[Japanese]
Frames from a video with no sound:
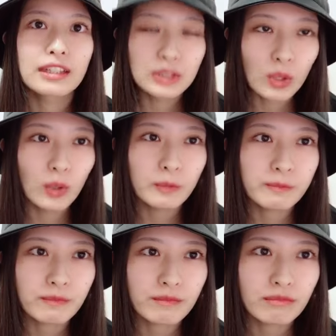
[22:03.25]
そ
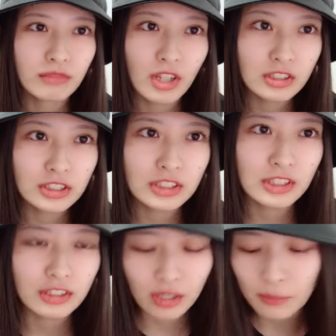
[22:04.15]
うが好き
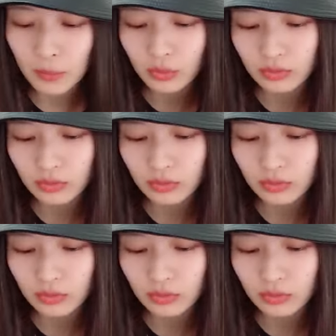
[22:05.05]
だったかも、